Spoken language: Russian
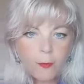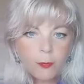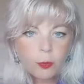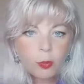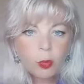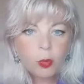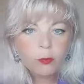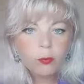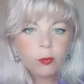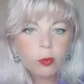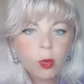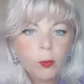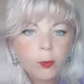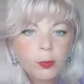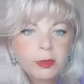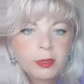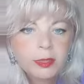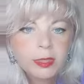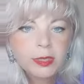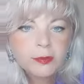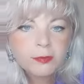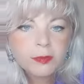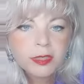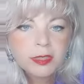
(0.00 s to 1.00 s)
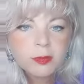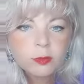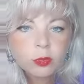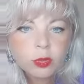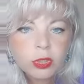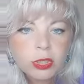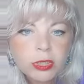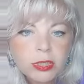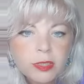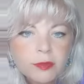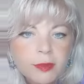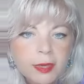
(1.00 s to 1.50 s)
новый опыт или
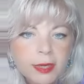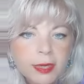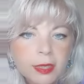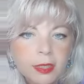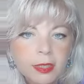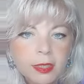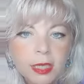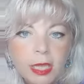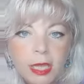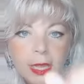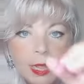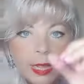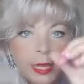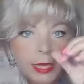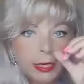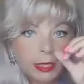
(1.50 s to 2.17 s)
возможные варианты.